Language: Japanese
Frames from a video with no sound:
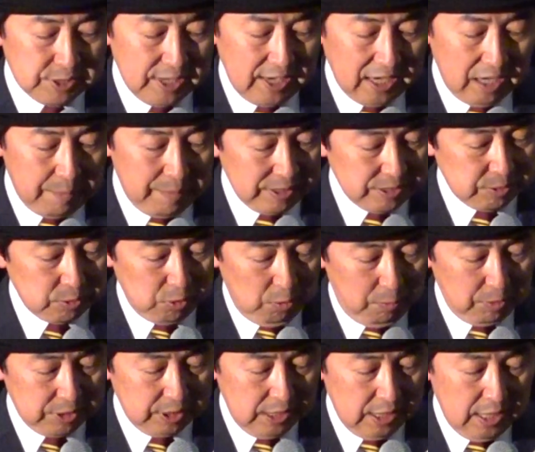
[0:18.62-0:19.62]
し上げますとと
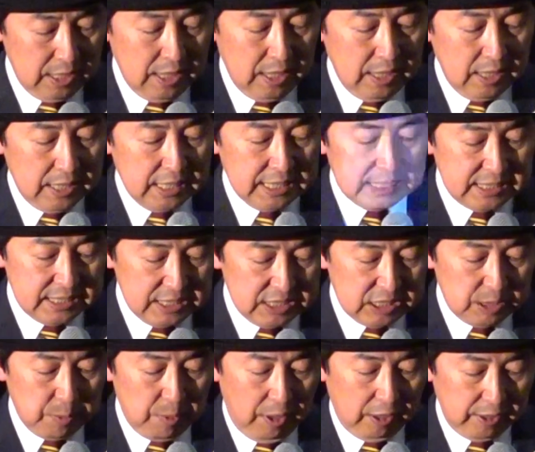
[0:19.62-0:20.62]
もに一
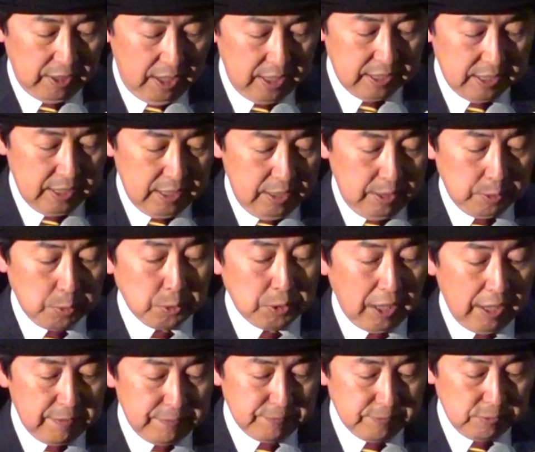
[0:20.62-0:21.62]
日も早いご
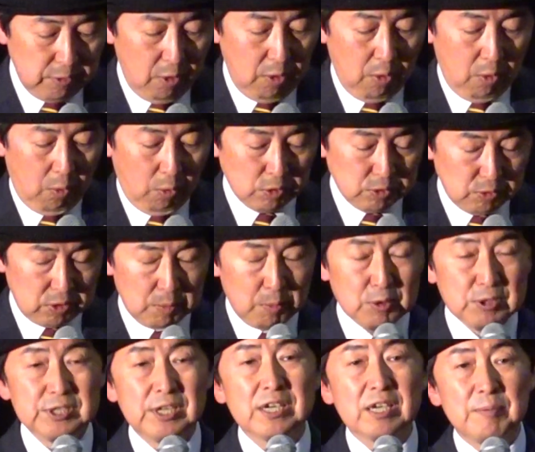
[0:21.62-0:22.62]
回復をお祈り
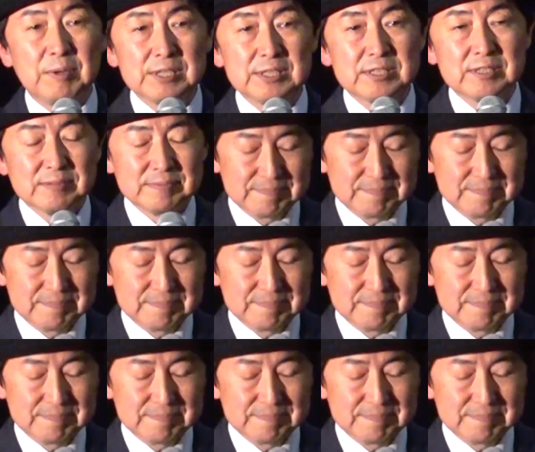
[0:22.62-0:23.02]
申し上げます